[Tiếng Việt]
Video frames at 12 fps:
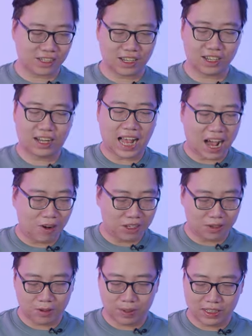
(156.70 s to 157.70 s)
là đỉnh cao
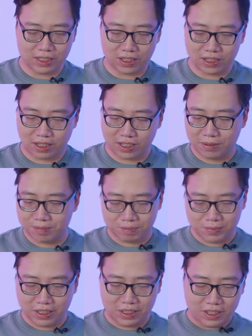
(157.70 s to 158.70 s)
nhưng mà bây giờ thì
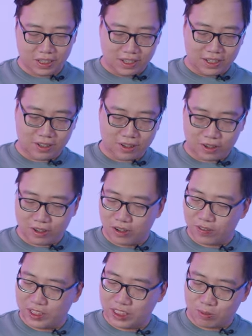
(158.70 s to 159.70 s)
nó
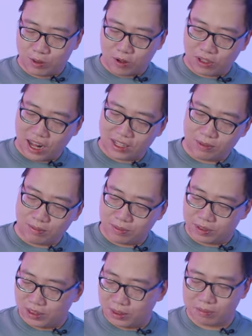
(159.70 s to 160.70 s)
có vẻ giống với con card tầm
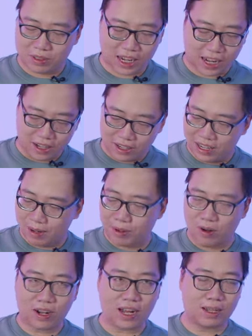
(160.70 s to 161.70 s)
tầm rẻ hơn là
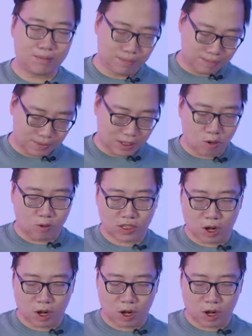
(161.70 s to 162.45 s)
mấy con card tầm đầu